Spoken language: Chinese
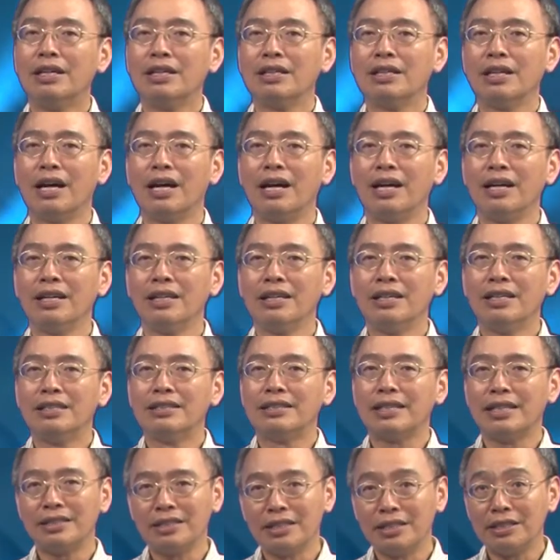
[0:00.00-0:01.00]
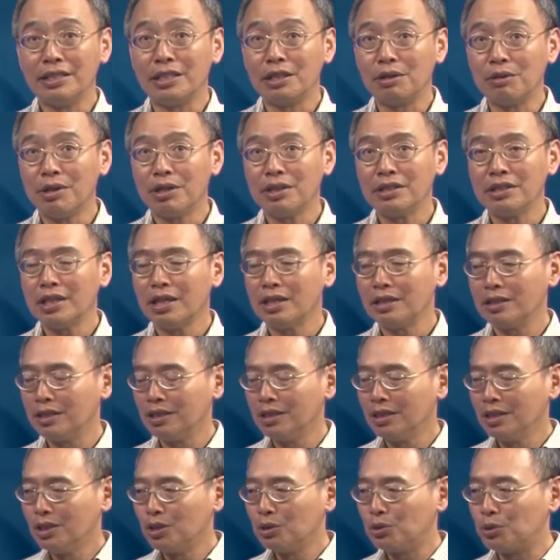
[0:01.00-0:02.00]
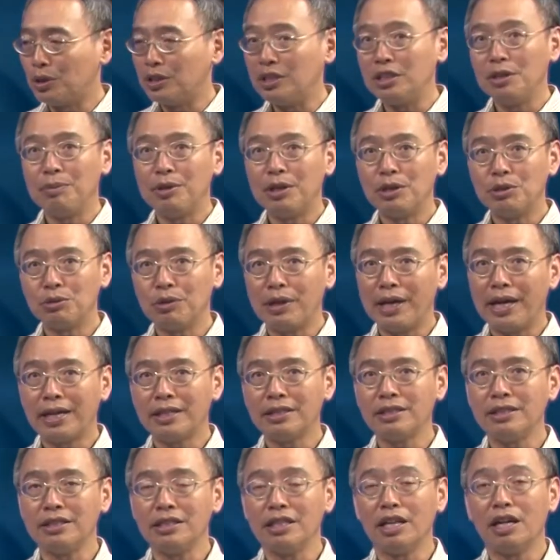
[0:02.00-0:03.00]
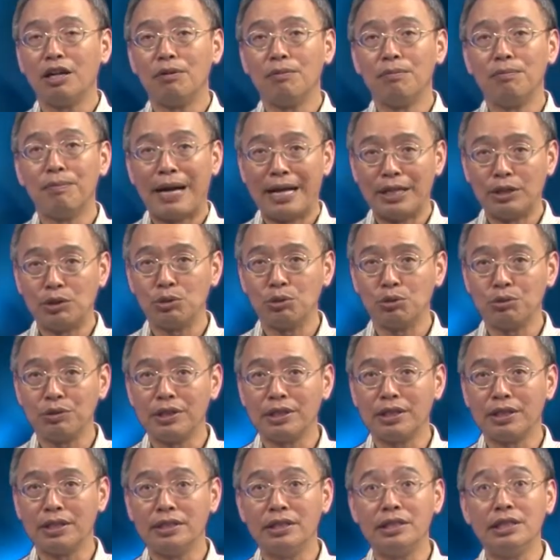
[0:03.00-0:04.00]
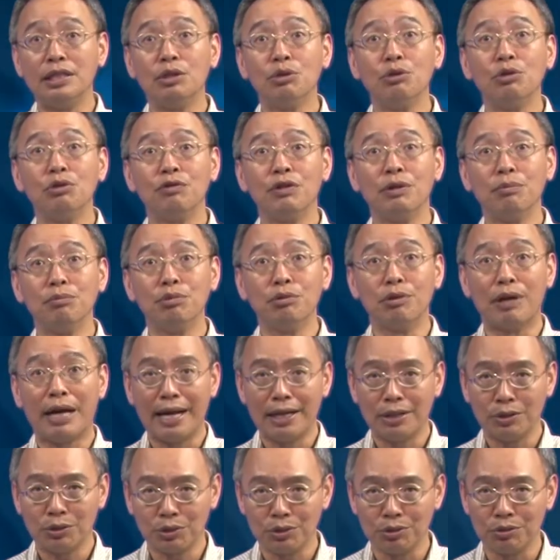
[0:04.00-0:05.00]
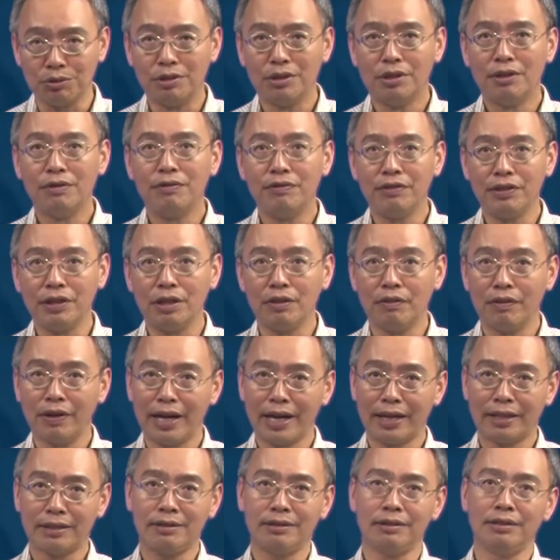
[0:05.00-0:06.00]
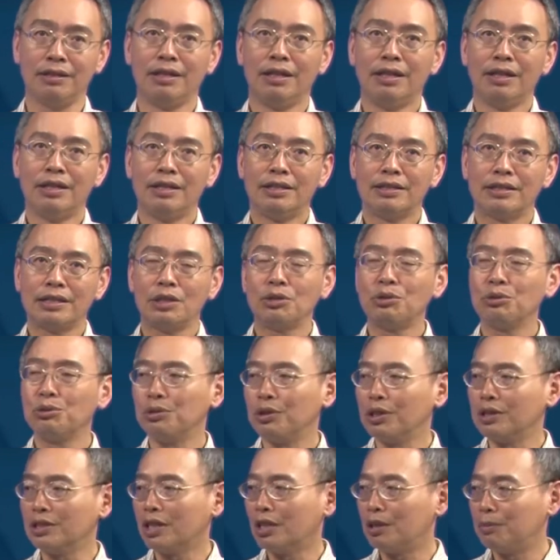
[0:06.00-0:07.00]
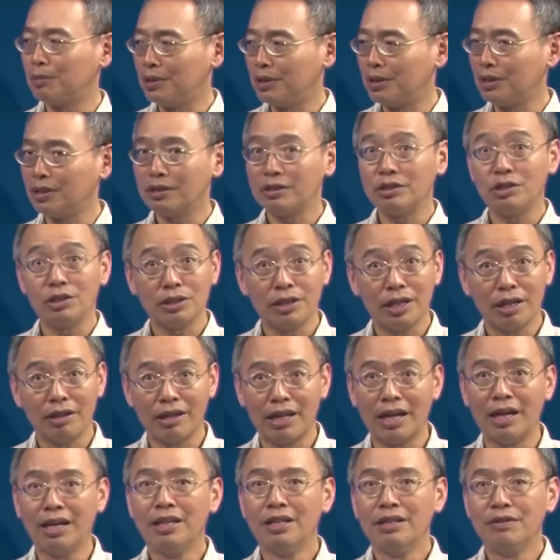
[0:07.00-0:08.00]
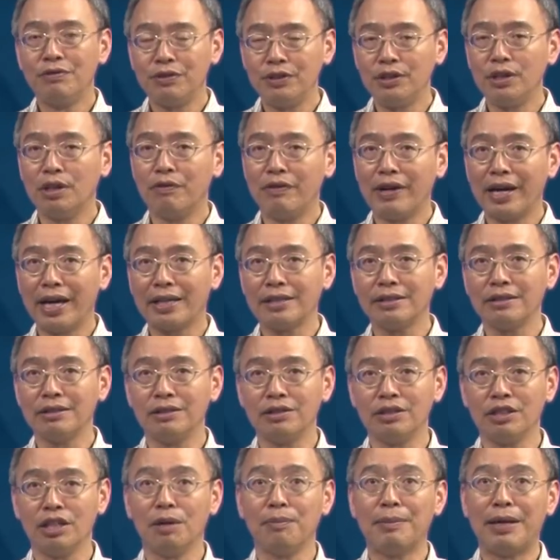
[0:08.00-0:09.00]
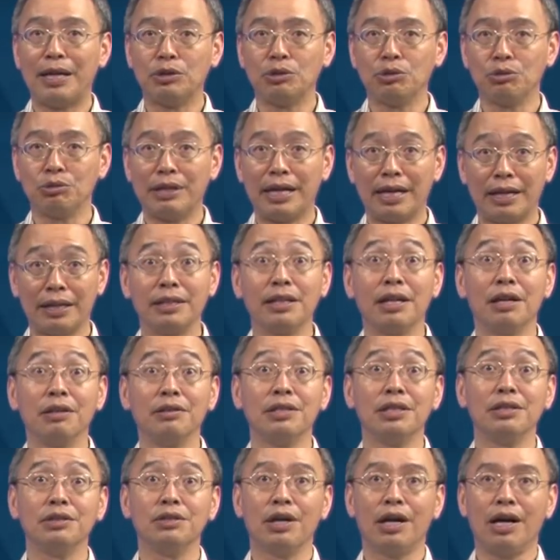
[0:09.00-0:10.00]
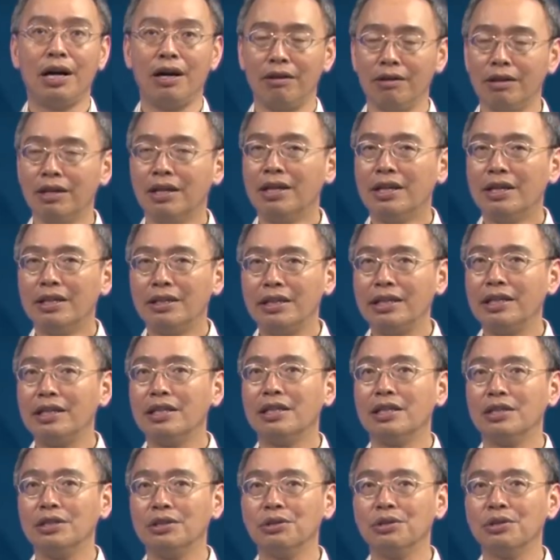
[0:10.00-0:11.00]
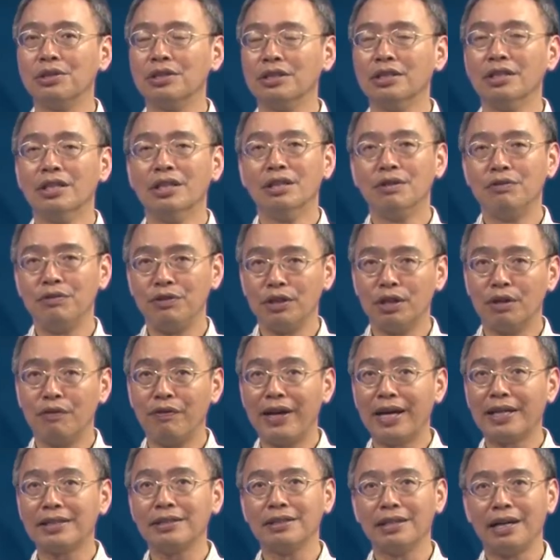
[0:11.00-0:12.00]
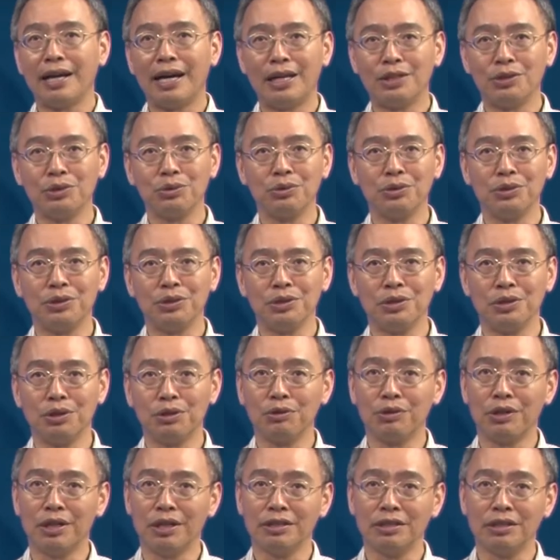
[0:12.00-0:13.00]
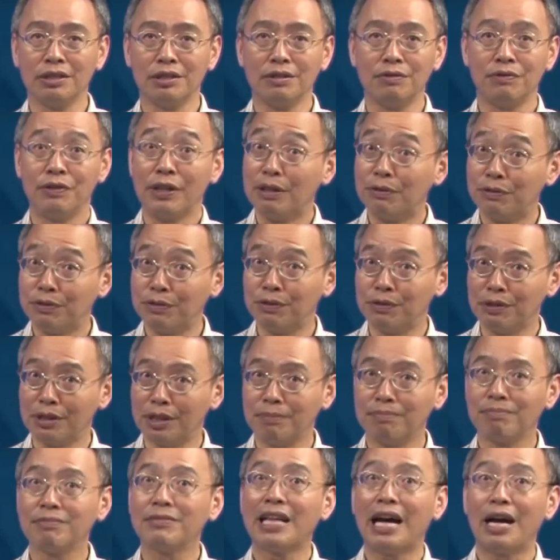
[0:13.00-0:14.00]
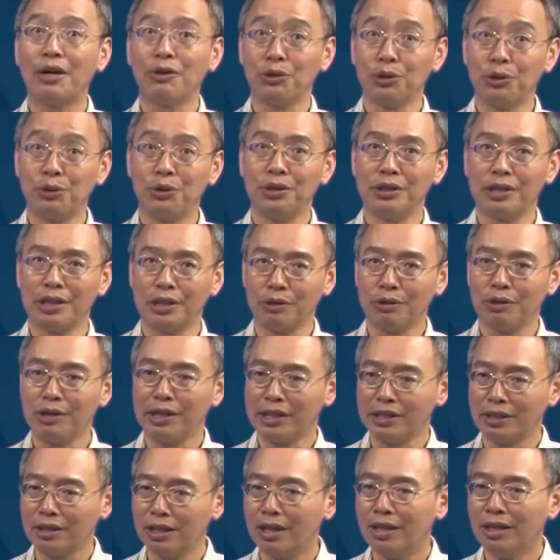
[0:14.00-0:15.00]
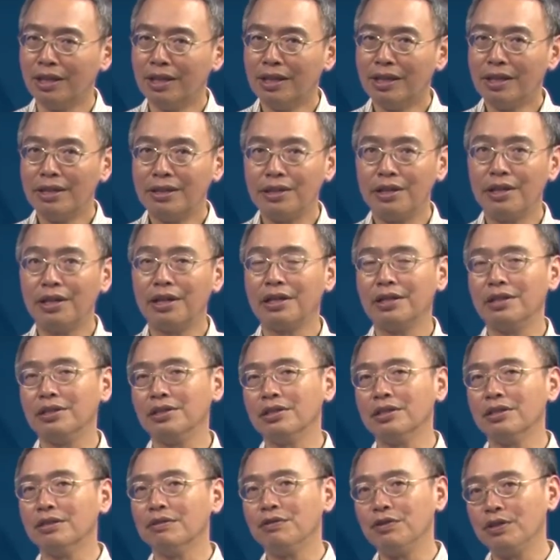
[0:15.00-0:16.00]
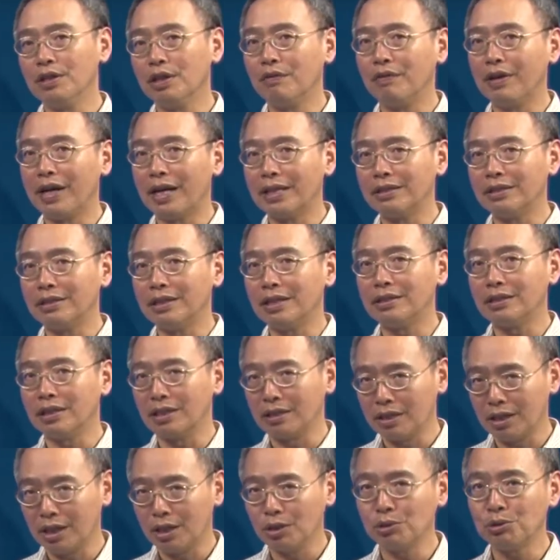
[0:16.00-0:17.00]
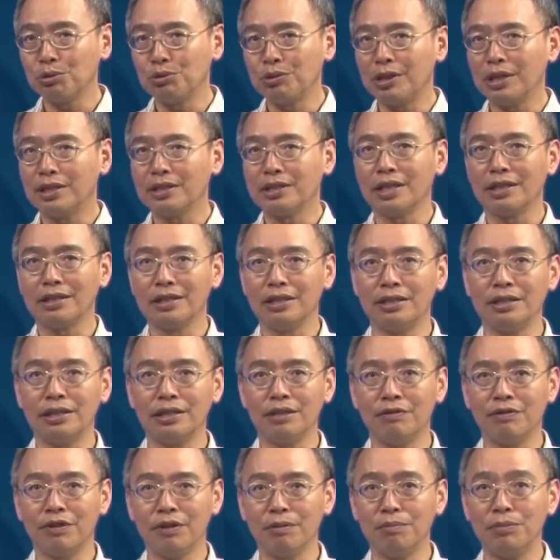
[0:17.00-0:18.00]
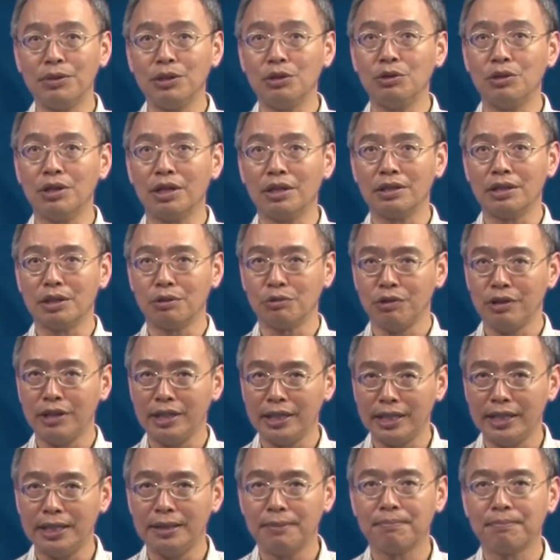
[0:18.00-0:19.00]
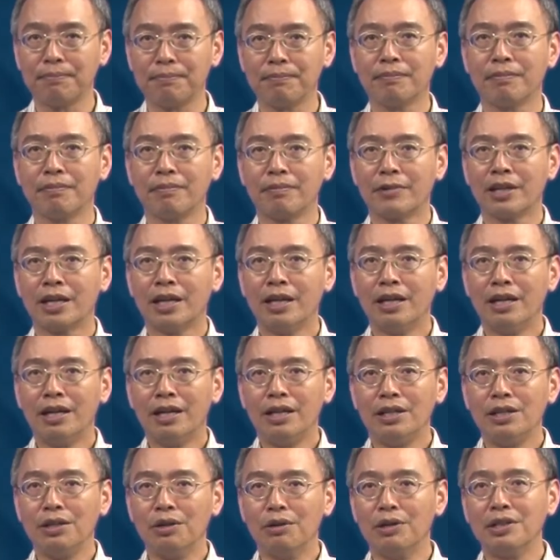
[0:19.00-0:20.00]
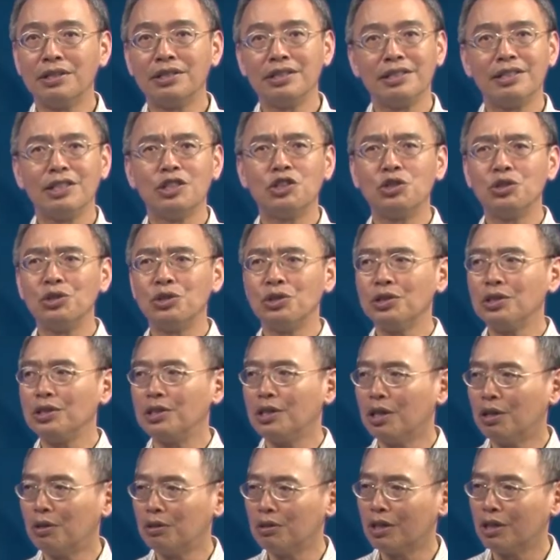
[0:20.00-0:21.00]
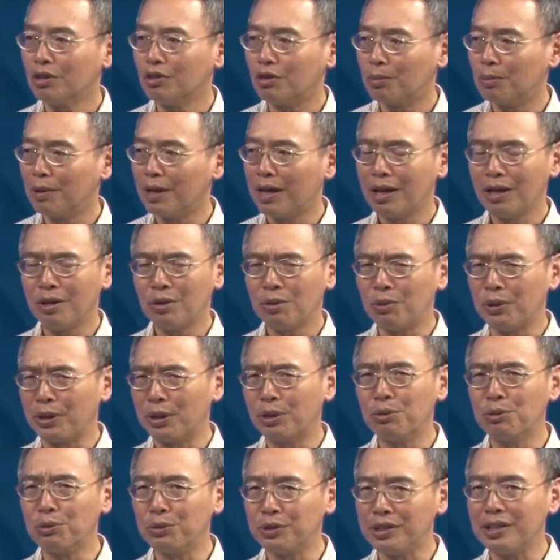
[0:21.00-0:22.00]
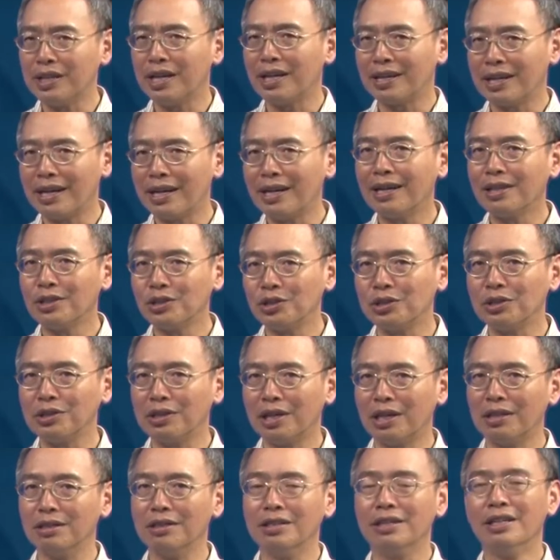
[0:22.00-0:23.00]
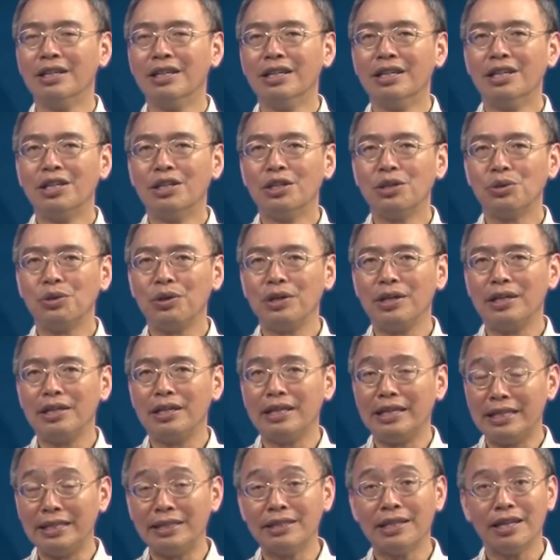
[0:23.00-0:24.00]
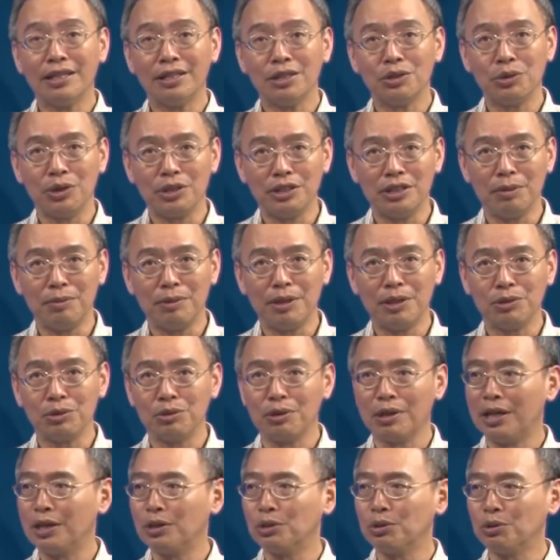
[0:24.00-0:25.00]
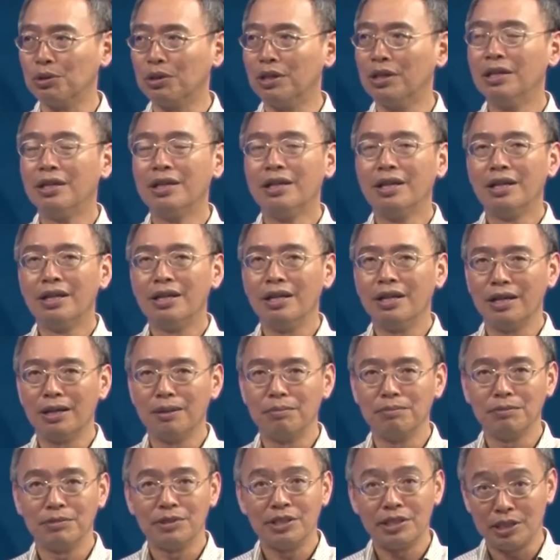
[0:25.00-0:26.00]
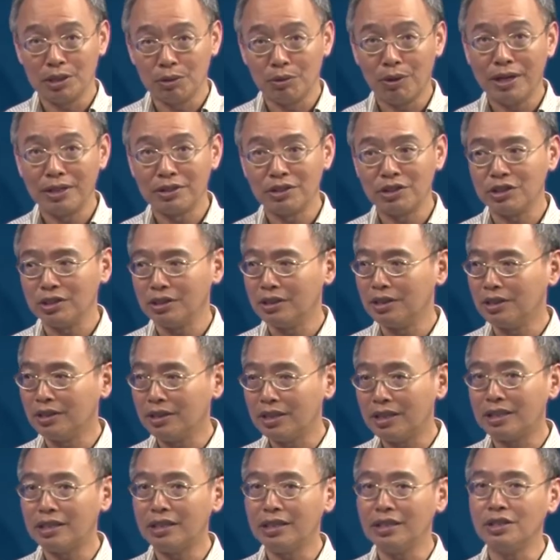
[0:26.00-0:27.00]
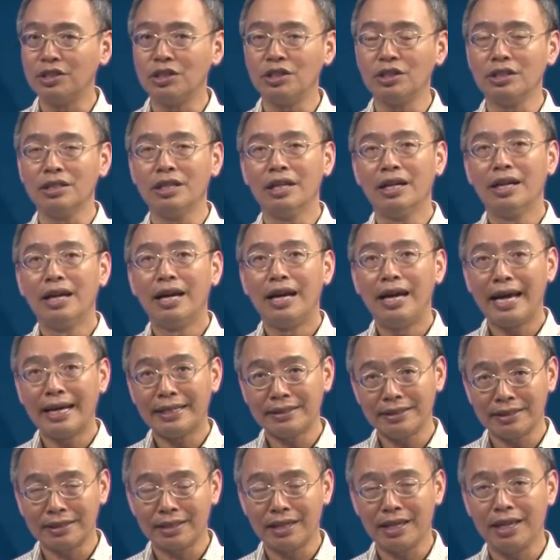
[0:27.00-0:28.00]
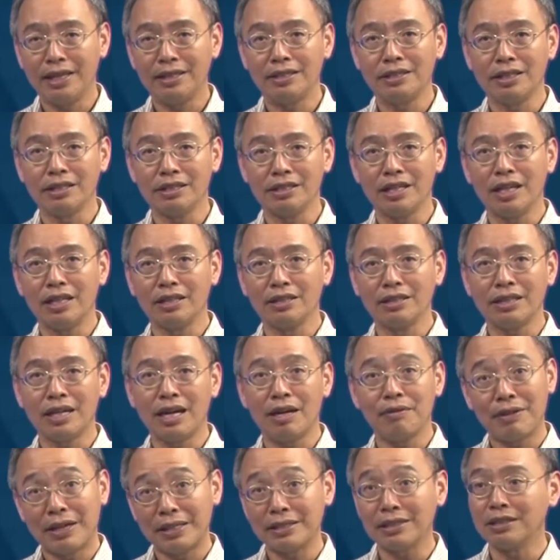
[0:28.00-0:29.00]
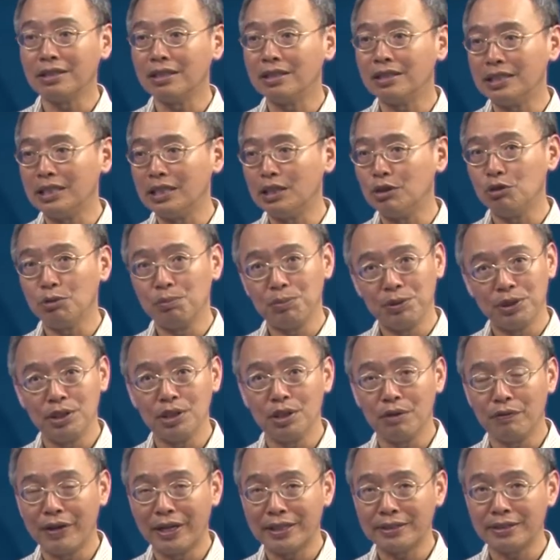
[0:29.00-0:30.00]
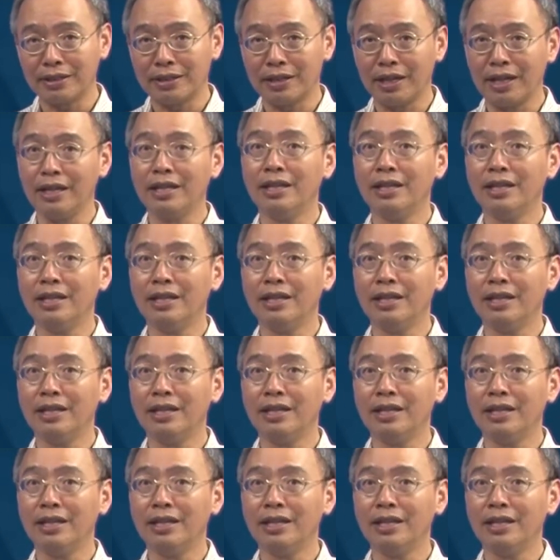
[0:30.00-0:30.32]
那在这个情况下呢，随机变数 X 要满足一个几率分布函数 of x 在数学上，我们已经知道了 of x 只要满足两个条件就好了。第一个就是 of x 的函数值永远是非负的，大于或等于零的。第二个是 of x 在整条数线上的积分必须要等于一。有了这些知识以后呢，我们来回顾一下刚刚知道的。对离散的随机变数来说，嗯，期望值的定义是。xk 乘上它发生的几率 p of xk，